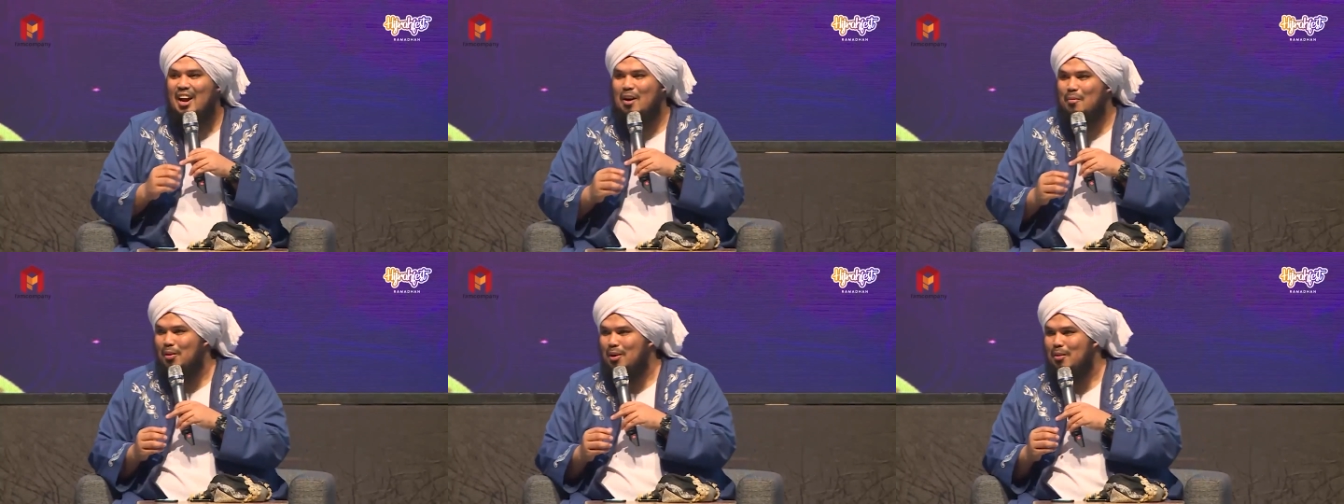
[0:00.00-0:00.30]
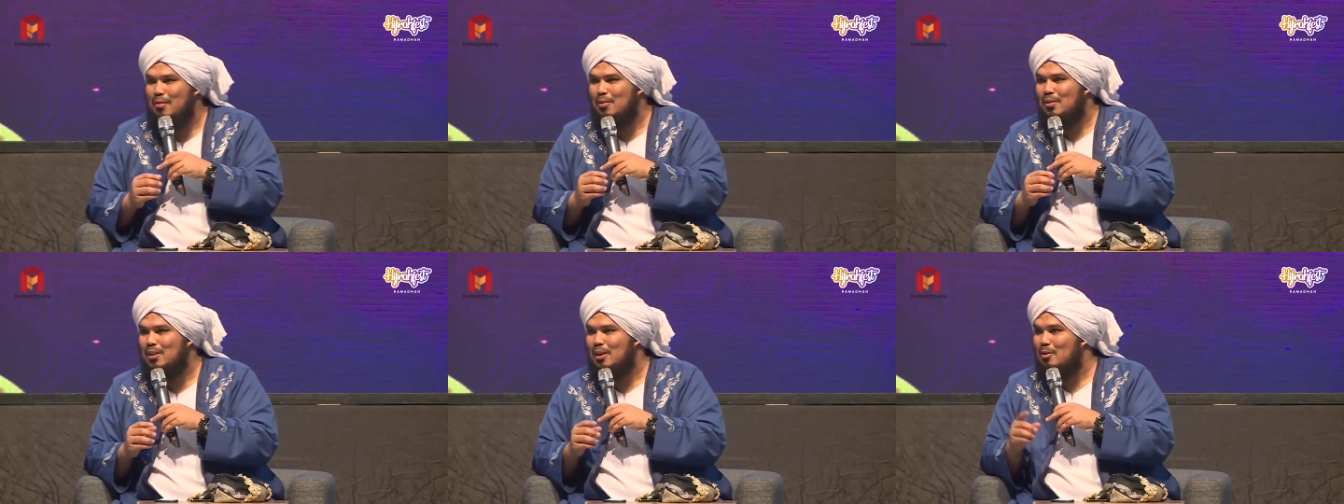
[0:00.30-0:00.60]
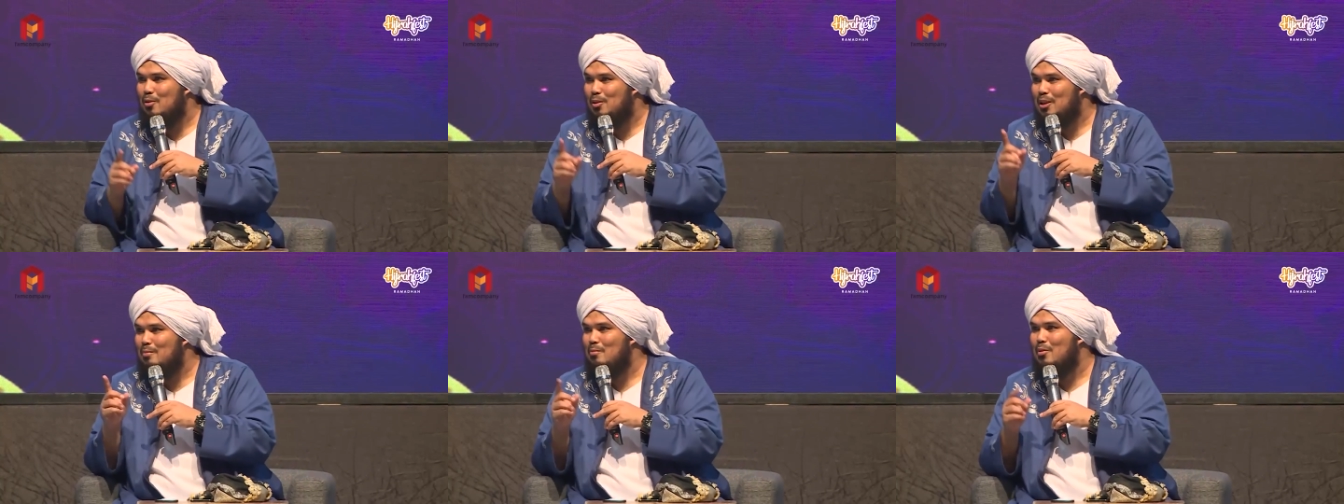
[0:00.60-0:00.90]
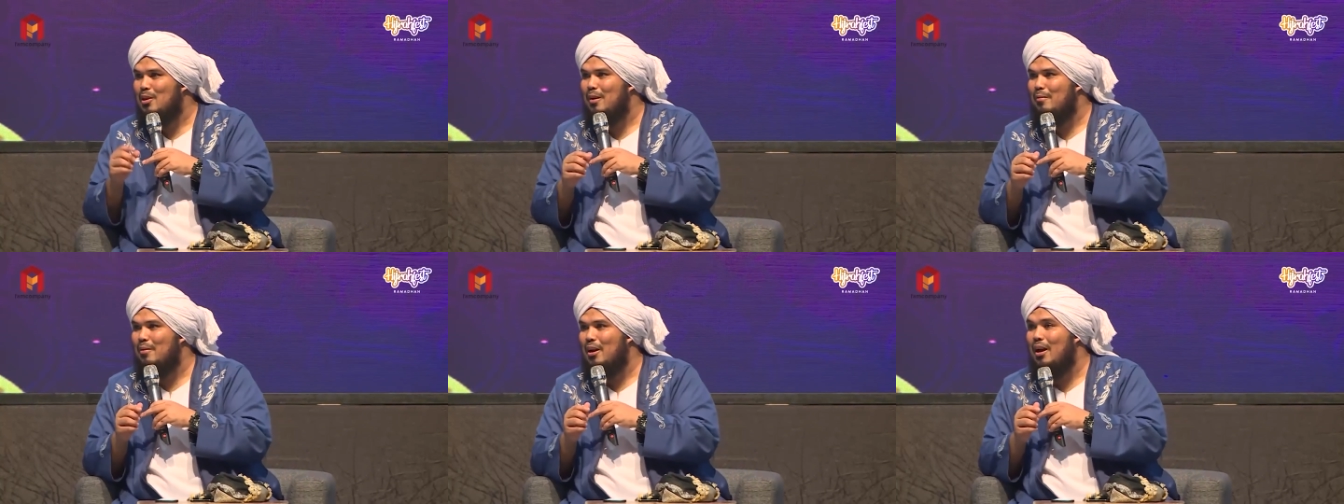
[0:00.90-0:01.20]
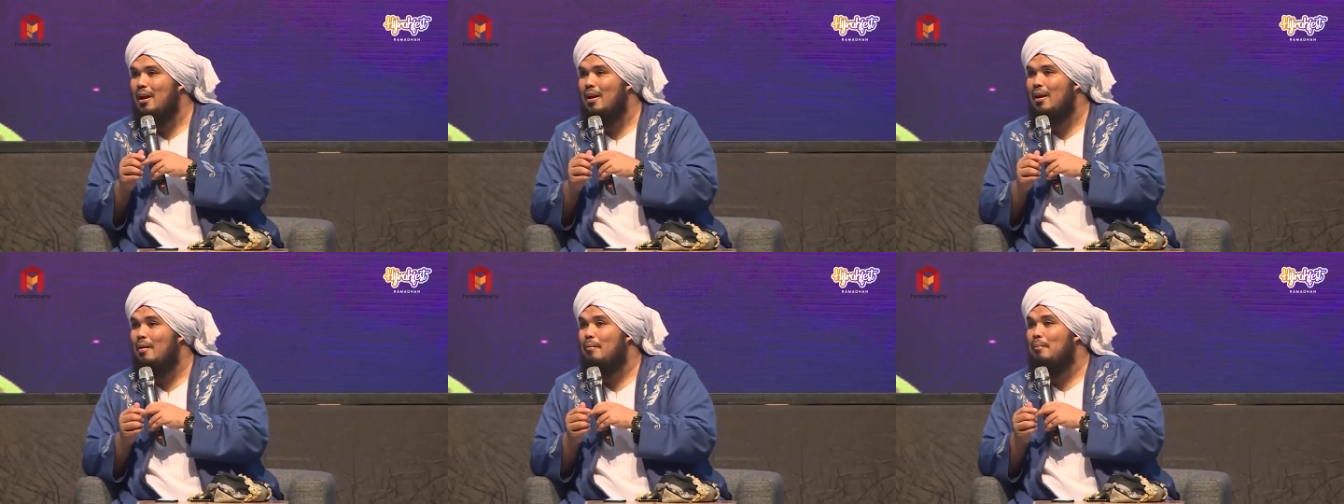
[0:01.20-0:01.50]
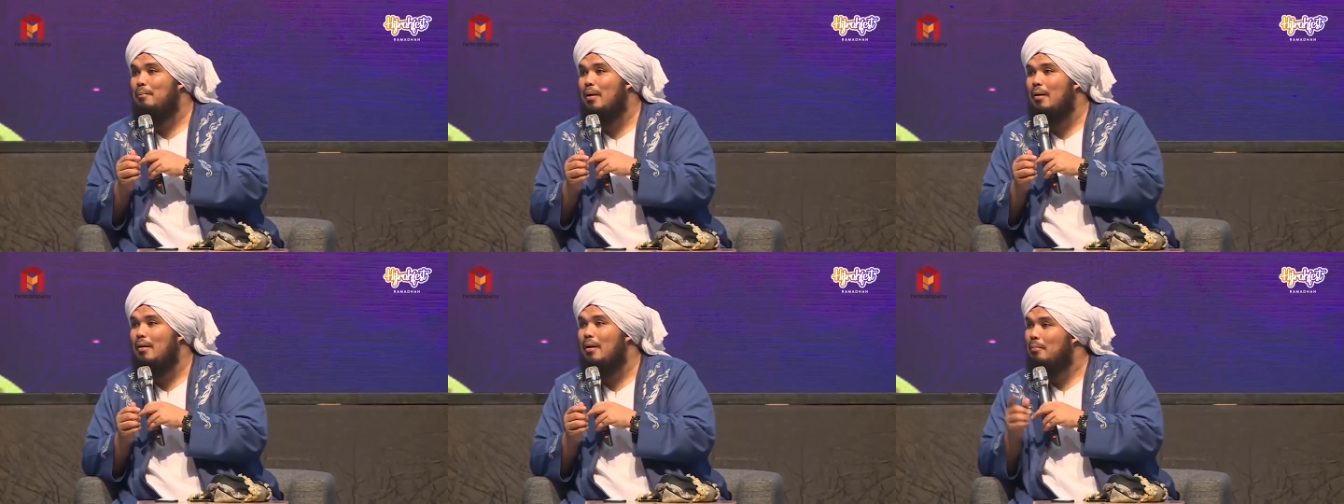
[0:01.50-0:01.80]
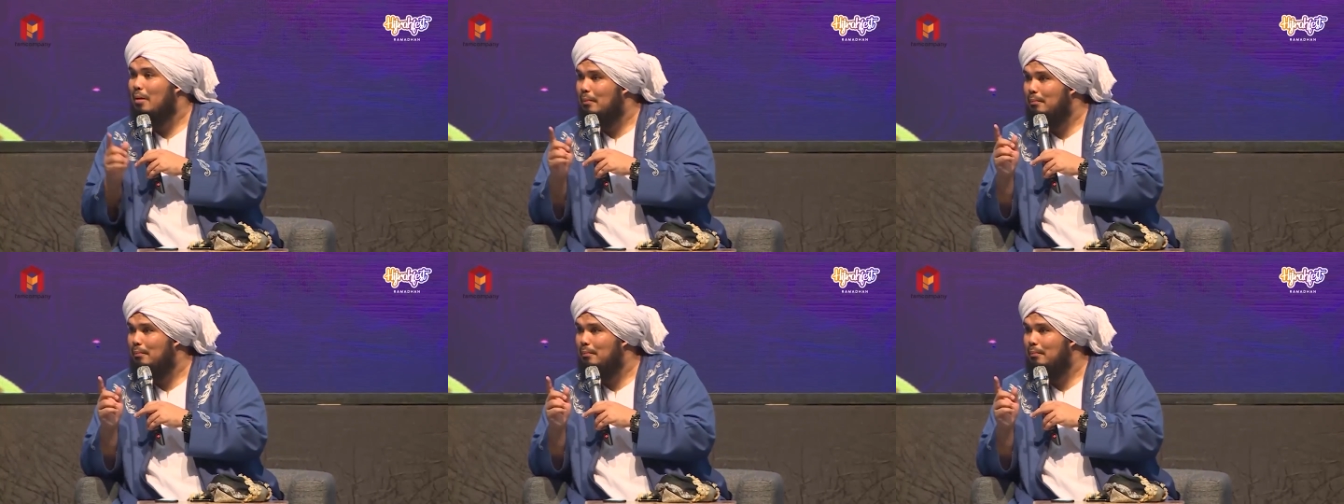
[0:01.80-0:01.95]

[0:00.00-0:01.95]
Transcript: Apa kau Ustaz? Ustaz mau naik, eh, pak,